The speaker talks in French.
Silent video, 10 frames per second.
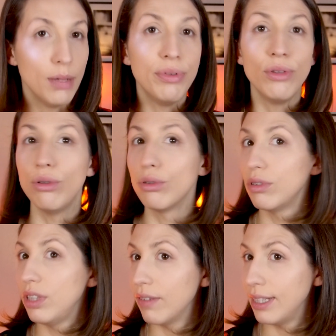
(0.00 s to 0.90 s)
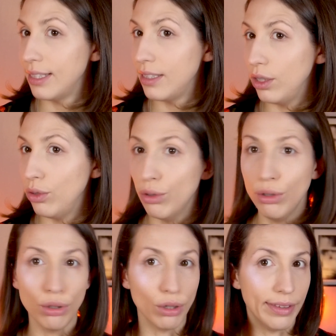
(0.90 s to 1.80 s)
Et puis de l'autre côté, on va tester une
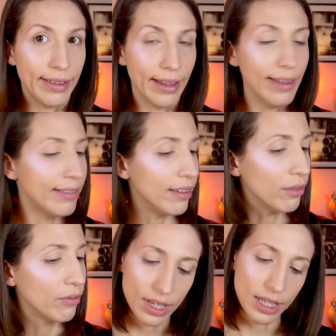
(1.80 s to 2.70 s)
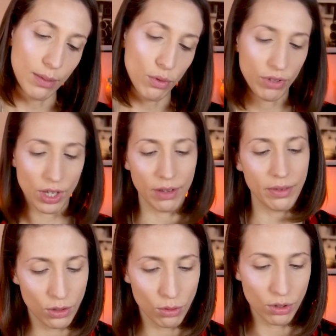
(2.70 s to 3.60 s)
autre teinte. Celle qui me vient,
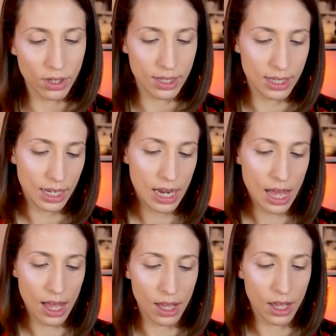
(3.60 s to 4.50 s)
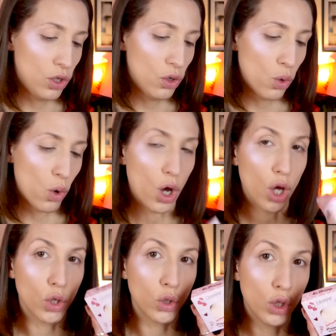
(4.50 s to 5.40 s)
donc c'est la
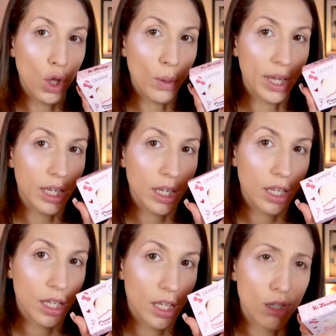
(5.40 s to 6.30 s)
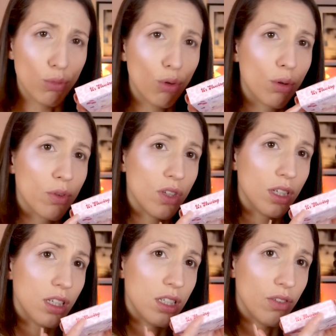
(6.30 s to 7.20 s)
Your Glowing. J'aime trop comment c'est
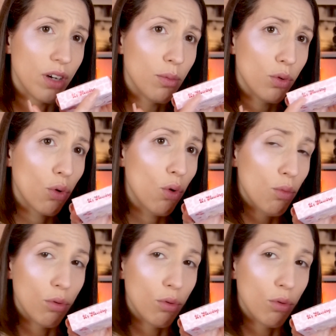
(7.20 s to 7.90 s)
écrit, c'est vraiment trop